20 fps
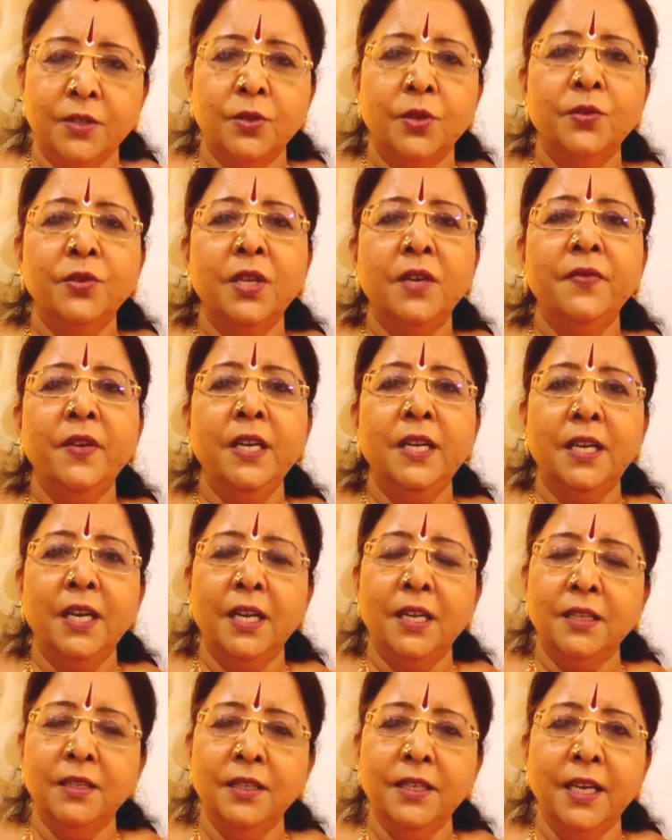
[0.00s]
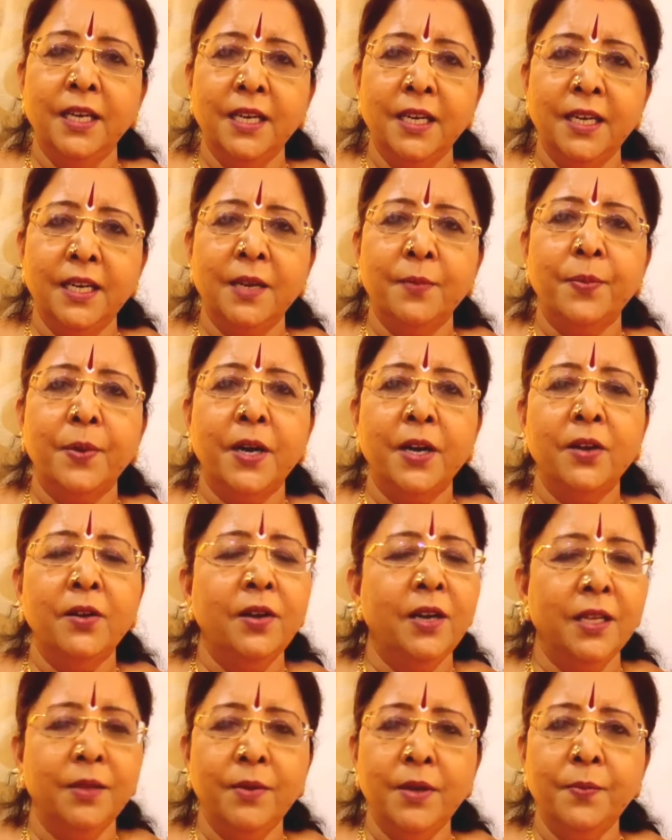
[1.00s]
சொந்த வீட்டில் இருந்து எங்ககிட்ட பணம்
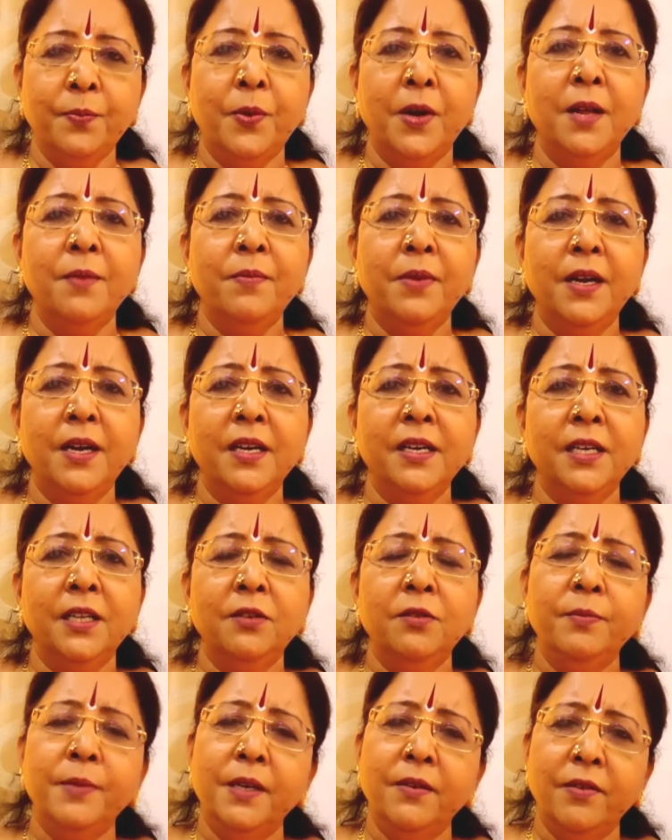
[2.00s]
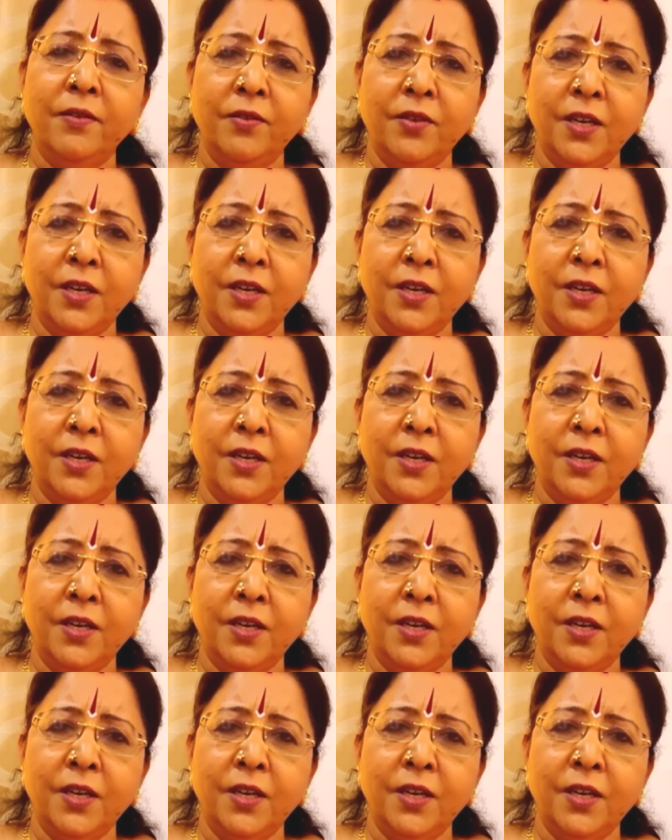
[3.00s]
இல்லை இந்த மாதிரி புலம்பெல்லாம் எதுவுமே